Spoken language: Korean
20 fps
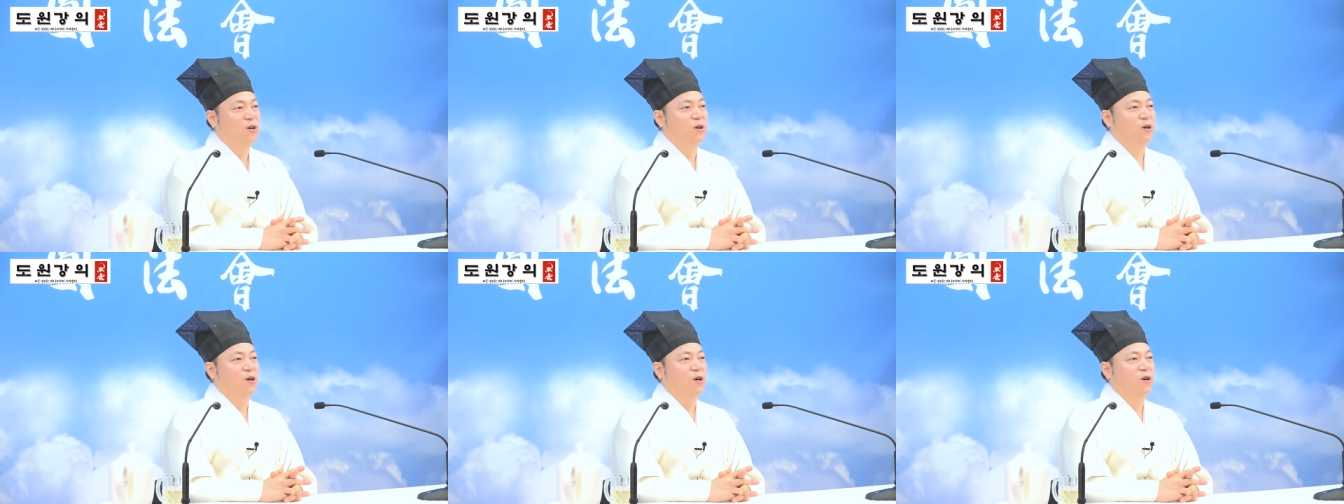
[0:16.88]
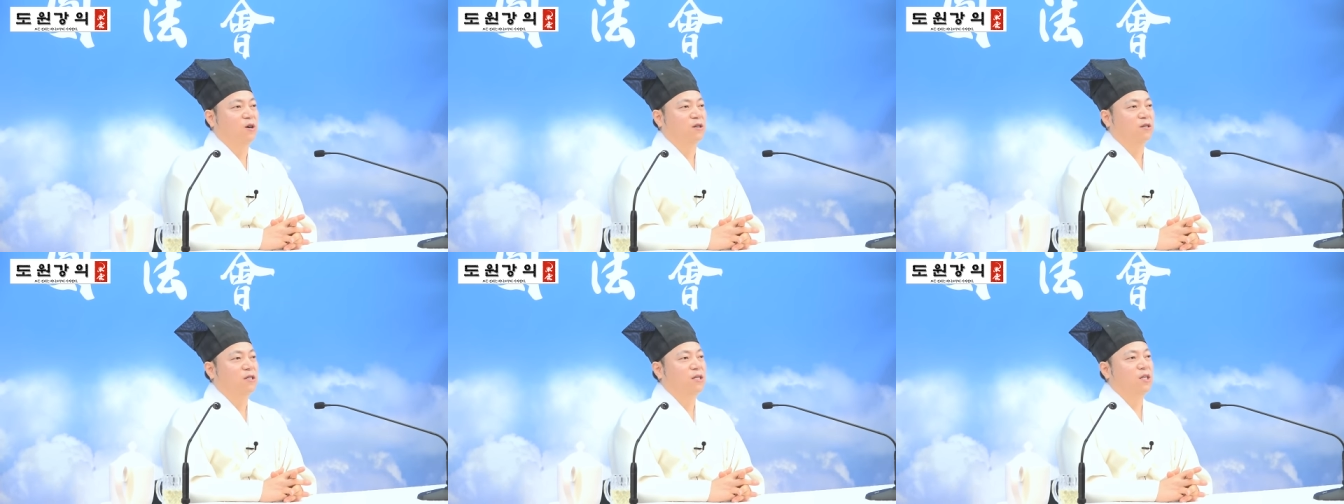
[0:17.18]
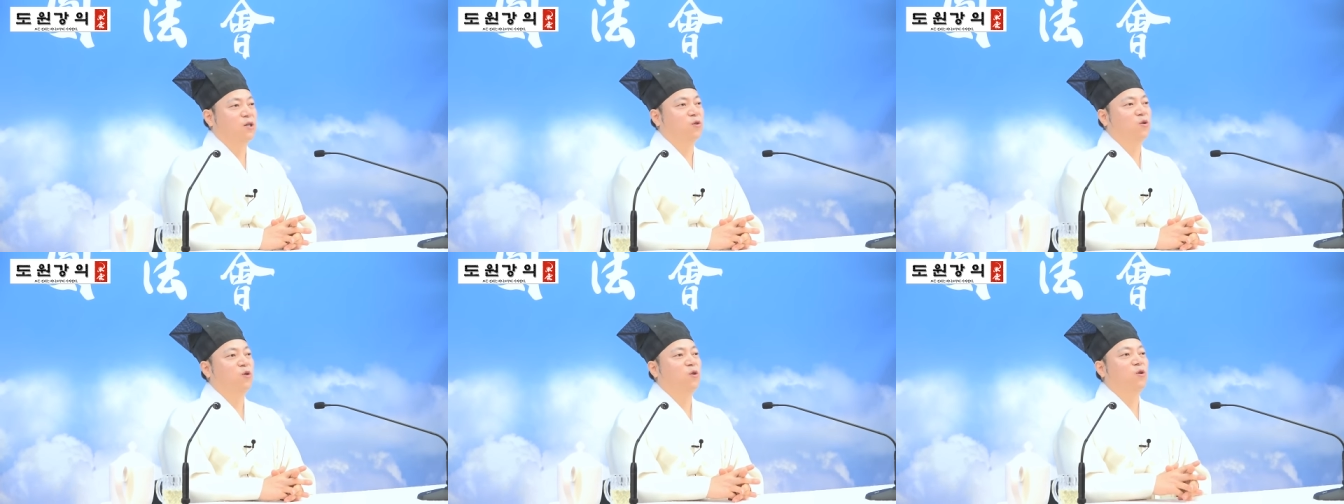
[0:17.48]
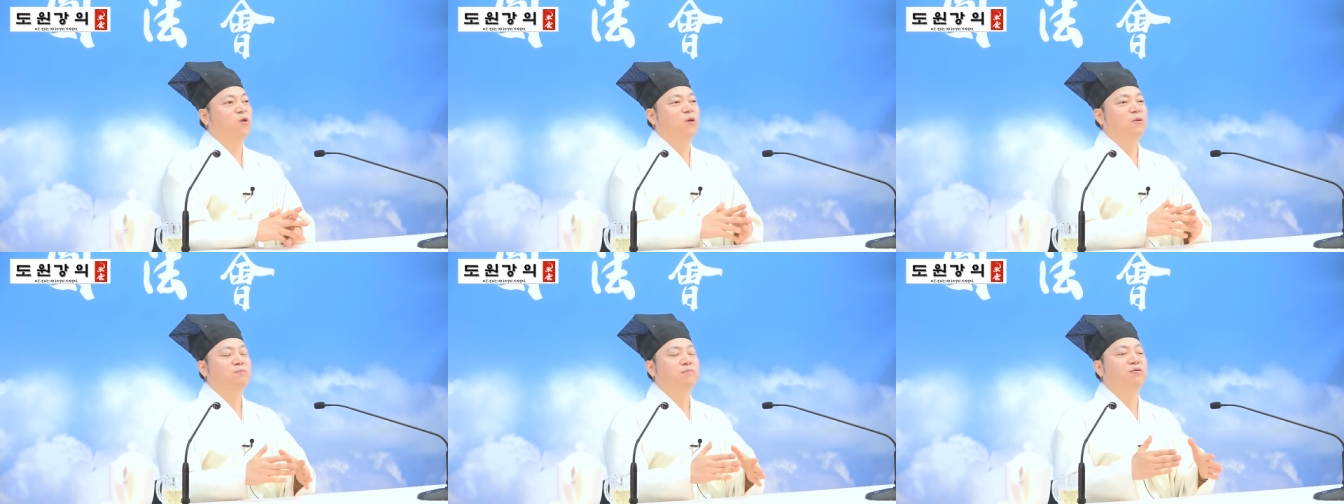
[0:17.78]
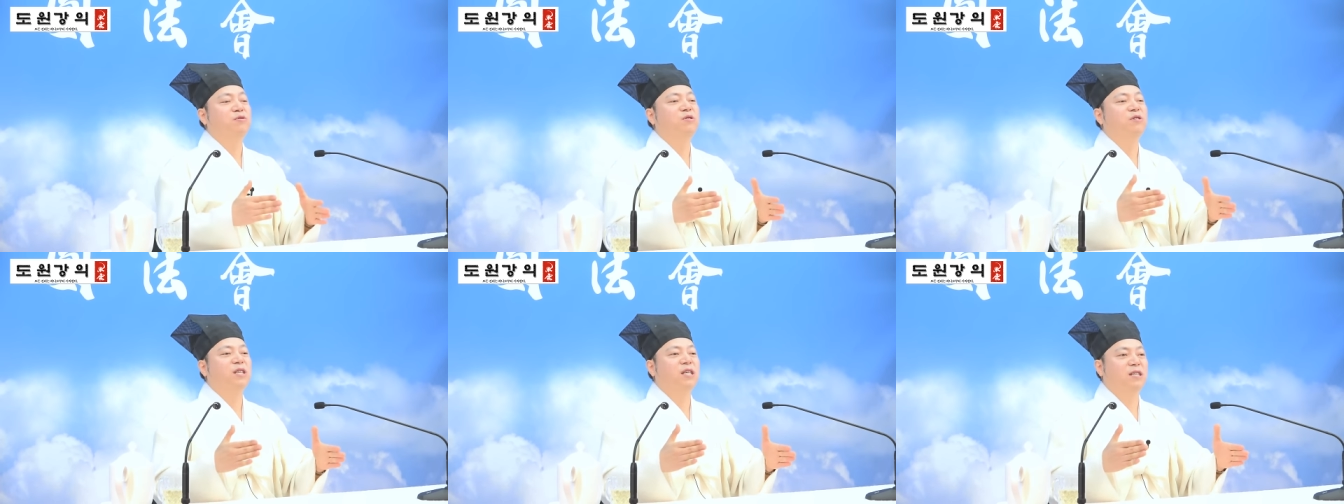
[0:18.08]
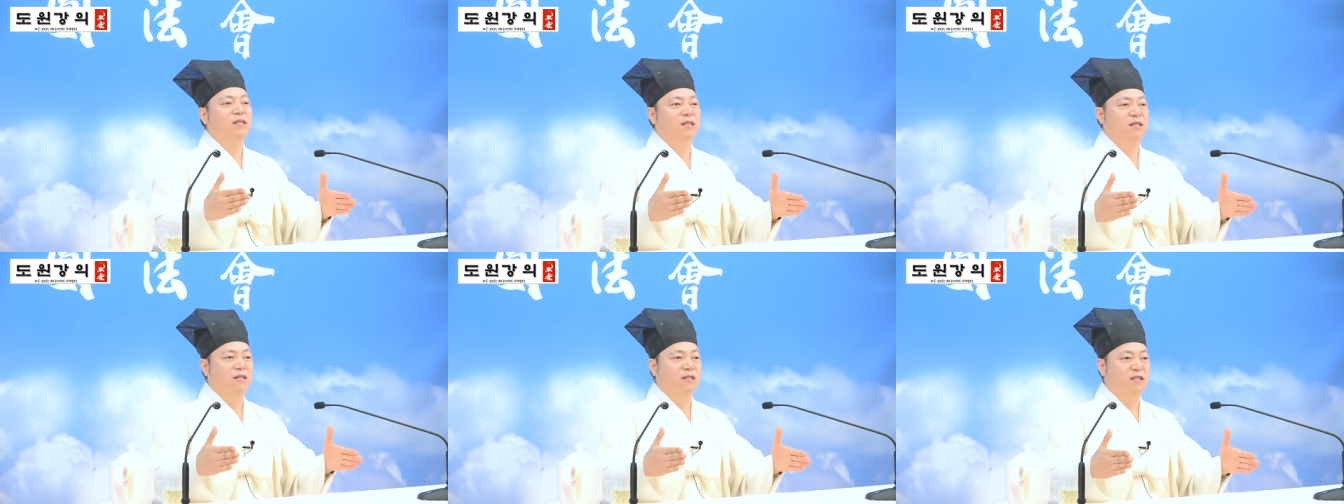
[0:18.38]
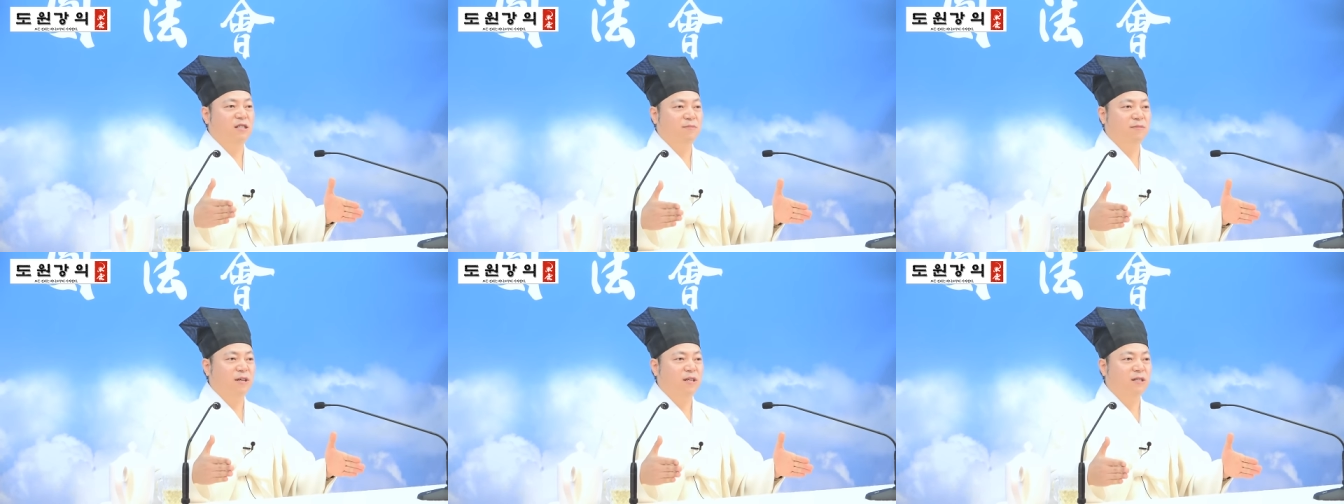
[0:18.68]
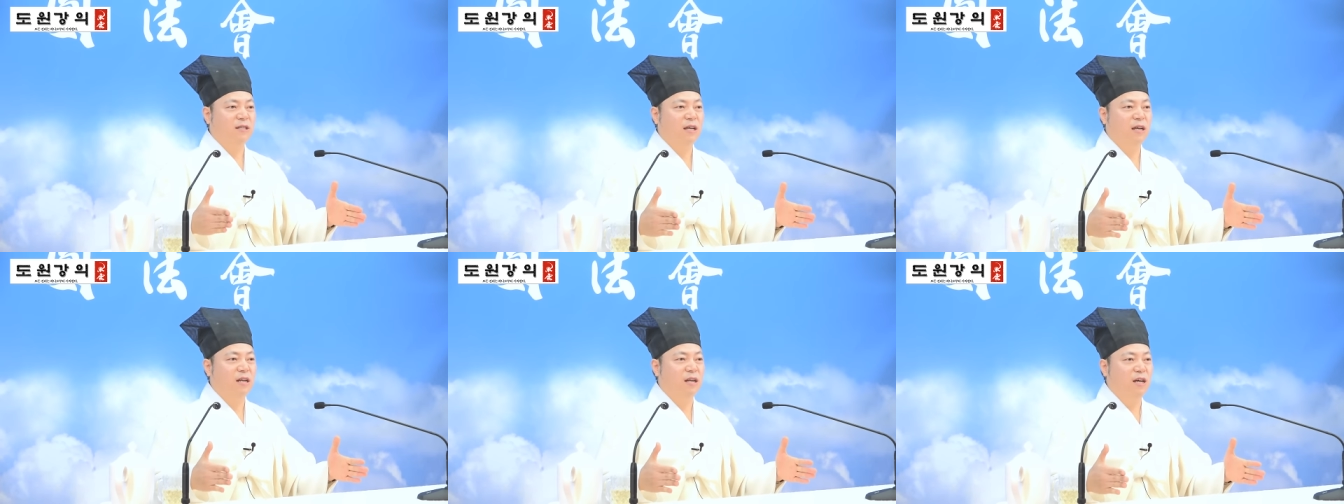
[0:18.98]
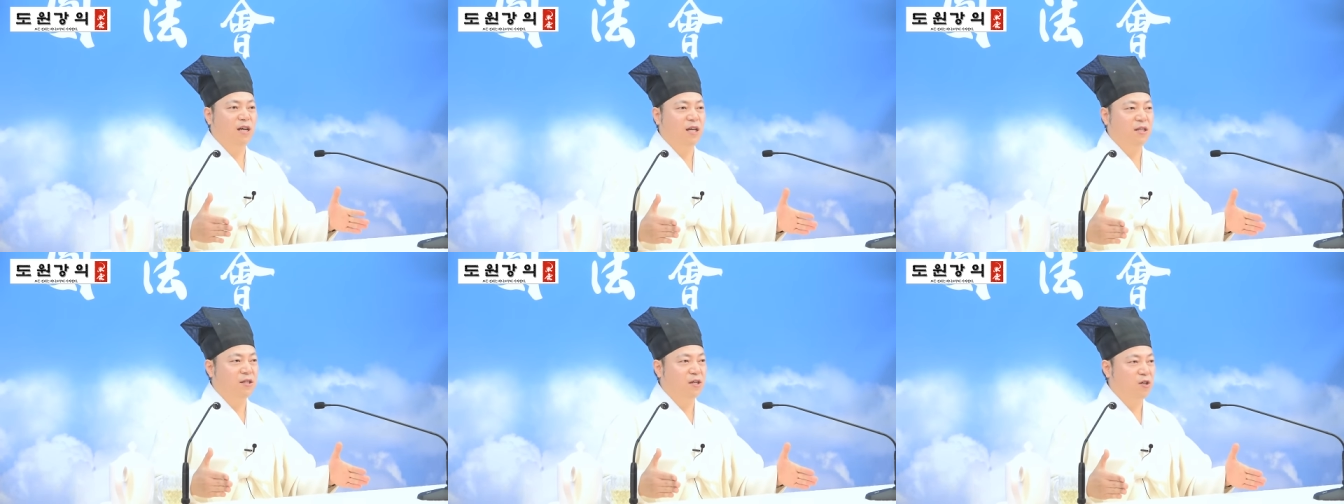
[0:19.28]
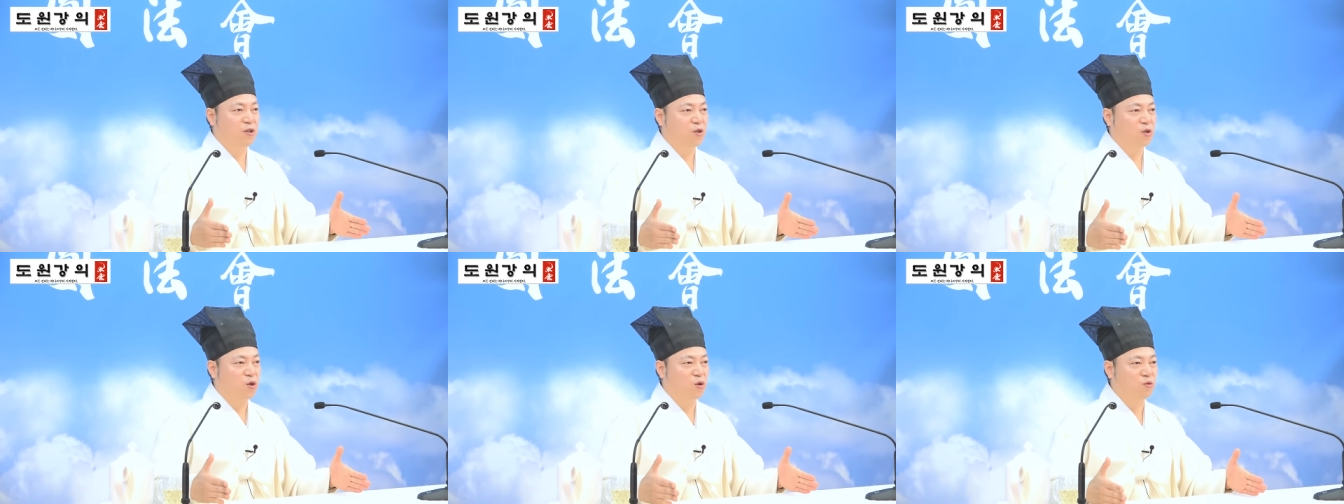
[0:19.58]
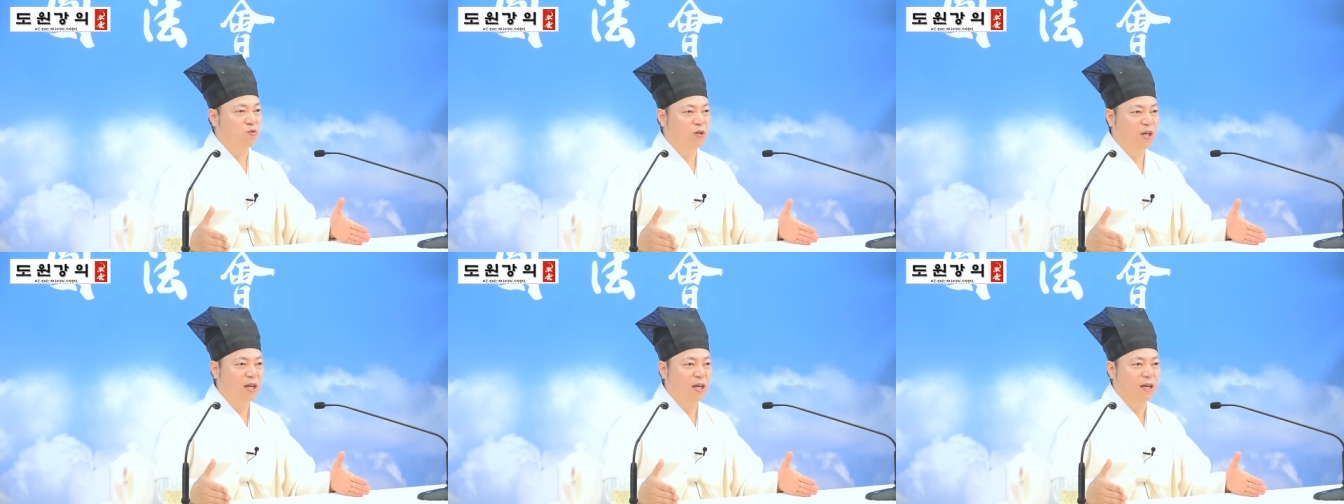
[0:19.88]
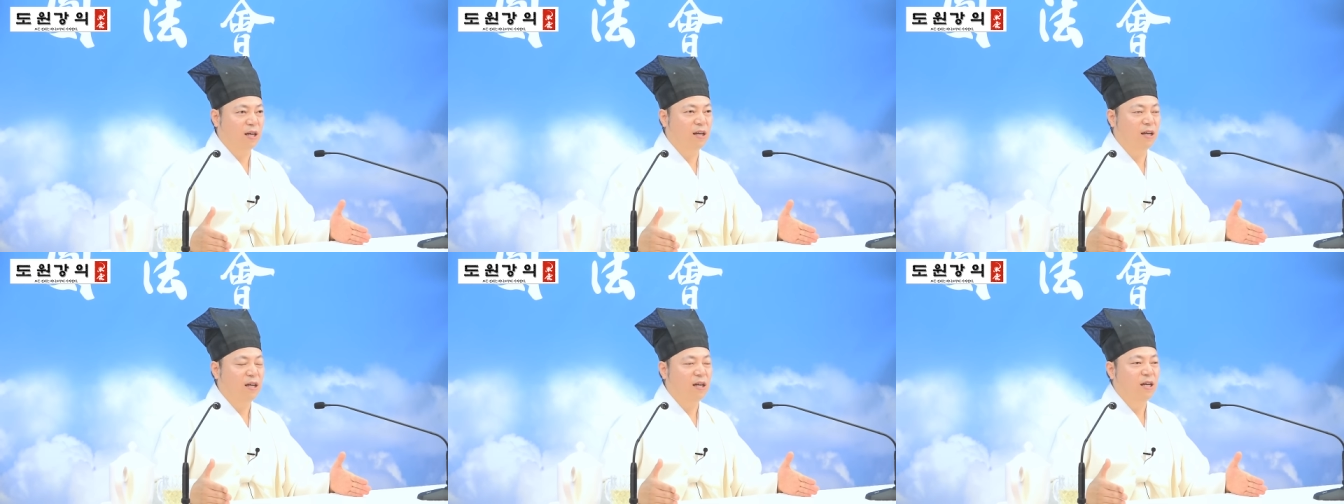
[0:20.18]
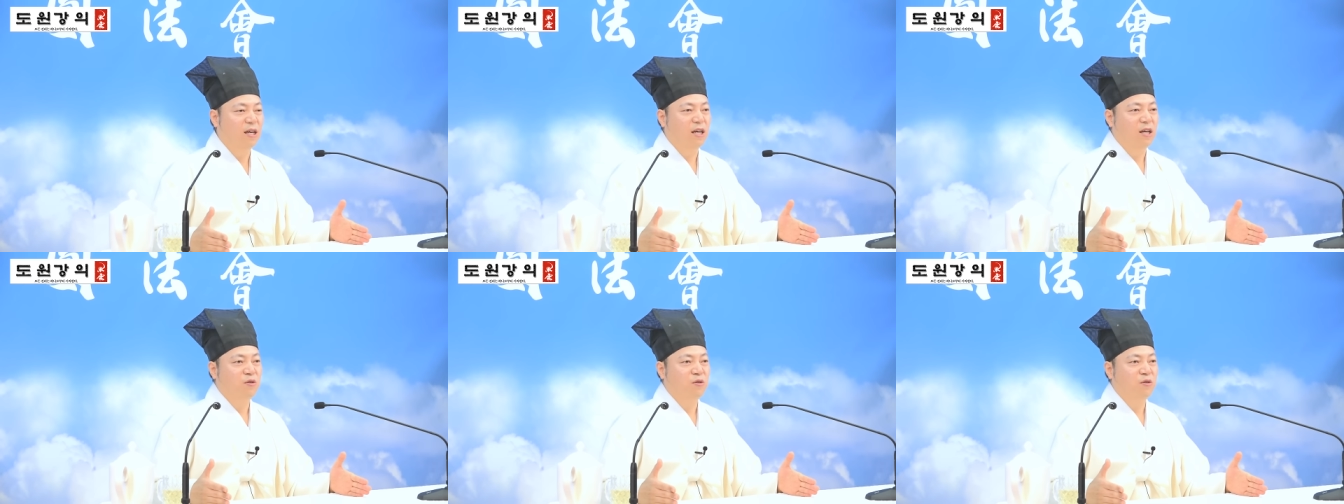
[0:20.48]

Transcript: 어, 그리고 부득이 그런 집에 살아야 될 경우에